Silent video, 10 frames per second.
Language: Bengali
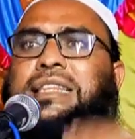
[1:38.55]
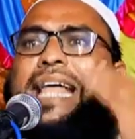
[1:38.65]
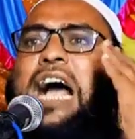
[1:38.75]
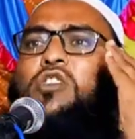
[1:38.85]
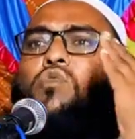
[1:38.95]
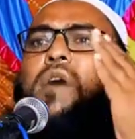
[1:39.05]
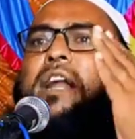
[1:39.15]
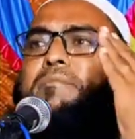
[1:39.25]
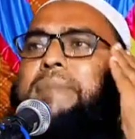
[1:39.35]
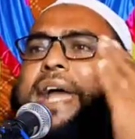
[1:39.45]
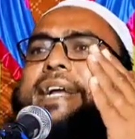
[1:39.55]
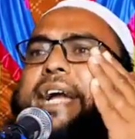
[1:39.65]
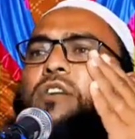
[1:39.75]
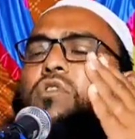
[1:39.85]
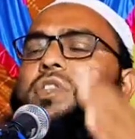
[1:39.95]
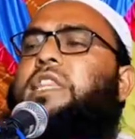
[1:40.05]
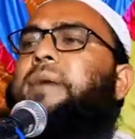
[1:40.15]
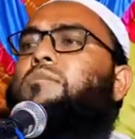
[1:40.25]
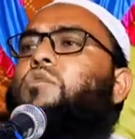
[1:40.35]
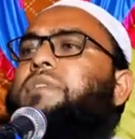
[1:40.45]
তাকুয়ার ব্যাখ্যা করতে
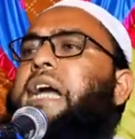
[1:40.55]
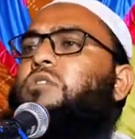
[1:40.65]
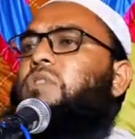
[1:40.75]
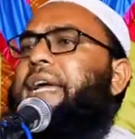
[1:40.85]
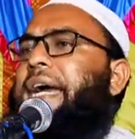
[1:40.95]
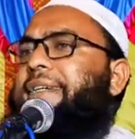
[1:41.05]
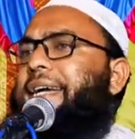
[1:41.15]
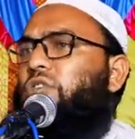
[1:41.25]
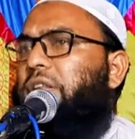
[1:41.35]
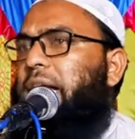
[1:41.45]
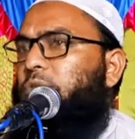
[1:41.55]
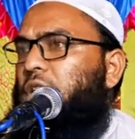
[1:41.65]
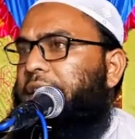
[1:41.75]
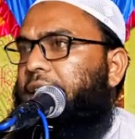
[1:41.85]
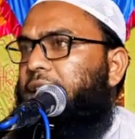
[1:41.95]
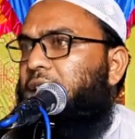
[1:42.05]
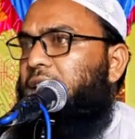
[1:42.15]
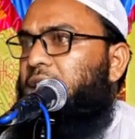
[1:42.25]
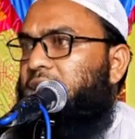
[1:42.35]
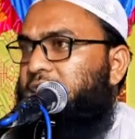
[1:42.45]
মোটা করে একটা কথা বলি
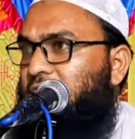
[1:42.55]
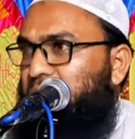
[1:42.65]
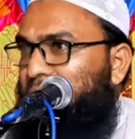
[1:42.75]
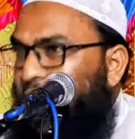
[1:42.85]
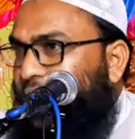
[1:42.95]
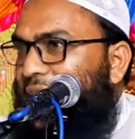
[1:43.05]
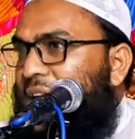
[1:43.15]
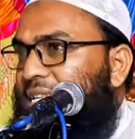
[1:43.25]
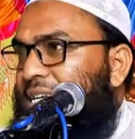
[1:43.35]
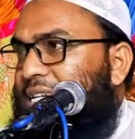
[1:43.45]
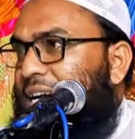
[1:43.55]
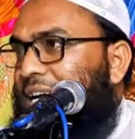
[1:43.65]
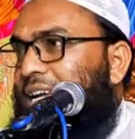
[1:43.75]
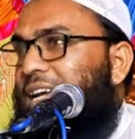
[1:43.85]
যেটা ব্যাখ্যা এসেছে